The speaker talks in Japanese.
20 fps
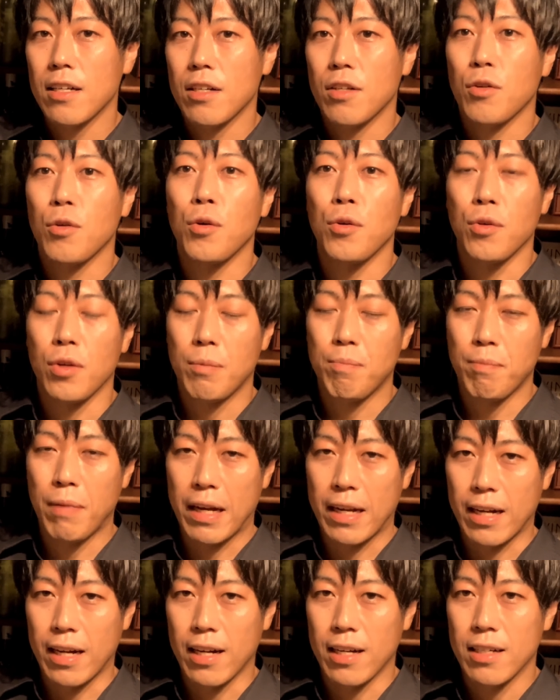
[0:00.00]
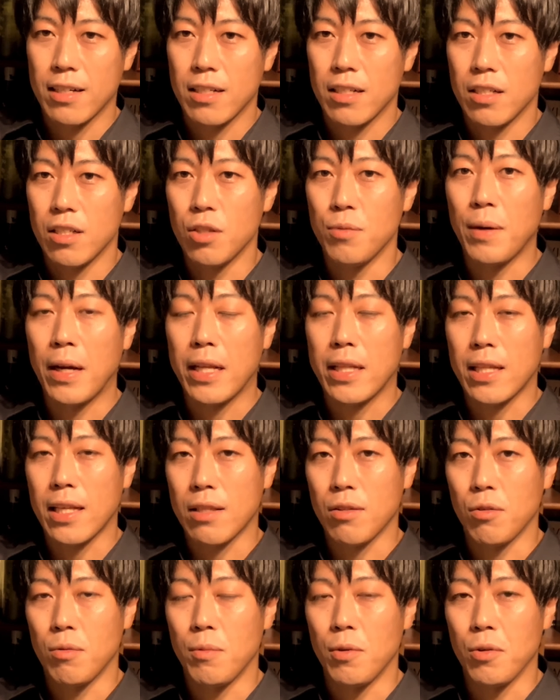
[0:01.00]
この一杯が生まれたと
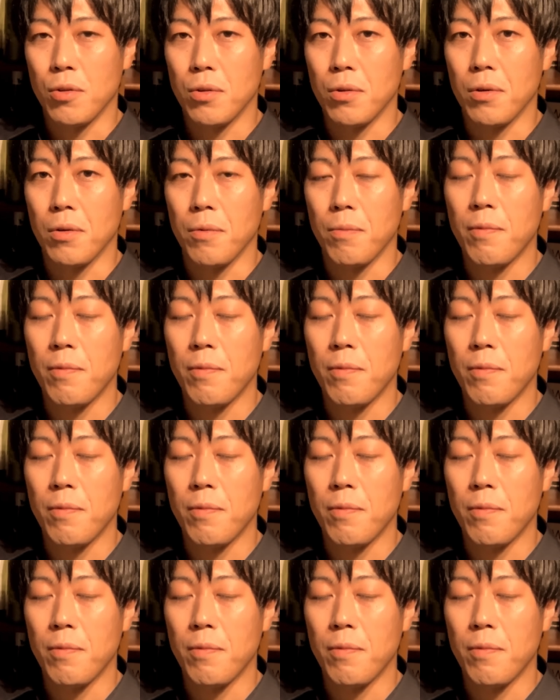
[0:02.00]
思うと